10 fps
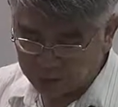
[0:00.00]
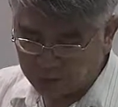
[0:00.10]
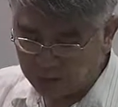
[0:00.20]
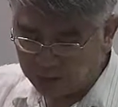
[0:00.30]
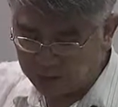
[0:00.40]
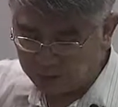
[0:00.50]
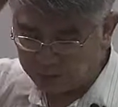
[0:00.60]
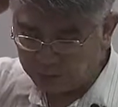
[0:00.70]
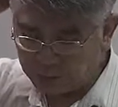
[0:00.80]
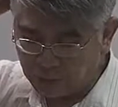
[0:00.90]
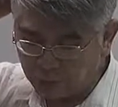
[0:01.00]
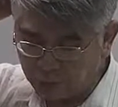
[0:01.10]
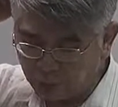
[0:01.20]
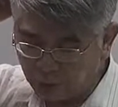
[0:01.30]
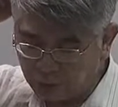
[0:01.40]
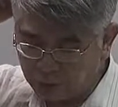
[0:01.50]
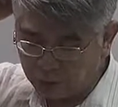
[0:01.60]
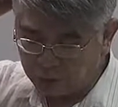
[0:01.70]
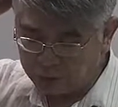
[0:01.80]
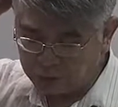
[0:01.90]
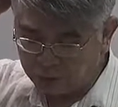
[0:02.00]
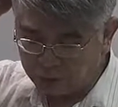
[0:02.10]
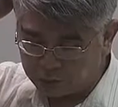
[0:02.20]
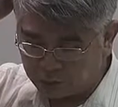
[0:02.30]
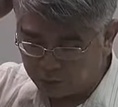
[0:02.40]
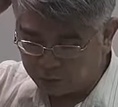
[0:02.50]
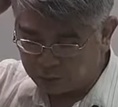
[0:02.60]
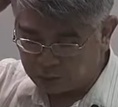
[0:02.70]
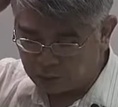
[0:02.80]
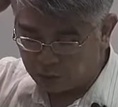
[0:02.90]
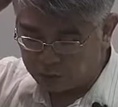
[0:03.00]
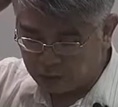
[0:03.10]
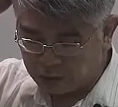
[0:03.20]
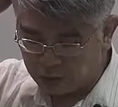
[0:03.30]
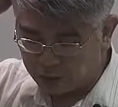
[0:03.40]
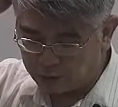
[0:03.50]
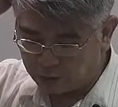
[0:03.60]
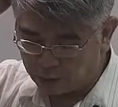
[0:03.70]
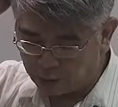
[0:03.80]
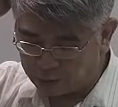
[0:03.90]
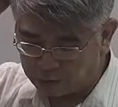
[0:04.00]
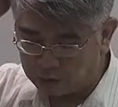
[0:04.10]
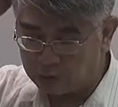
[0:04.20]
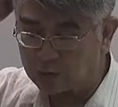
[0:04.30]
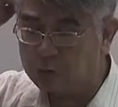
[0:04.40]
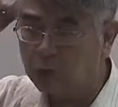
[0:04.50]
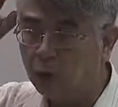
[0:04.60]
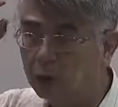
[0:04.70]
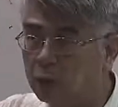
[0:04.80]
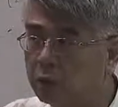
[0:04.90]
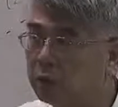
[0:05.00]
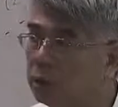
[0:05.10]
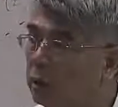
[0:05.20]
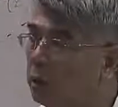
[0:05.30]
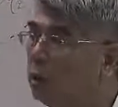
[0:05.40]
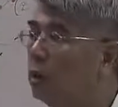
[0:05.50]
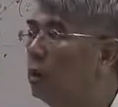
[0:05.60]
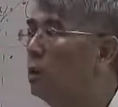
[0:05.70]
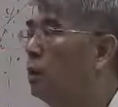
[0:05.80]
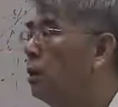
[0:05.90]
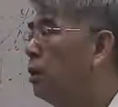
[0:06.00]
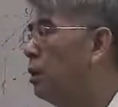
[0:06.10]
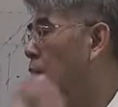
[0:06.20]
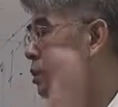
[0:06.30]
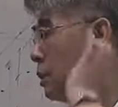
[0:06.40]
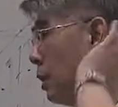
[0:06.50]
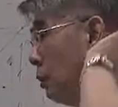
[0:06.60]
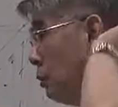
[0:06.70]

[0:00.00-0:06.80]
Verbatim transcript: 它的标准化以后残余项高达二点六七，超过二，超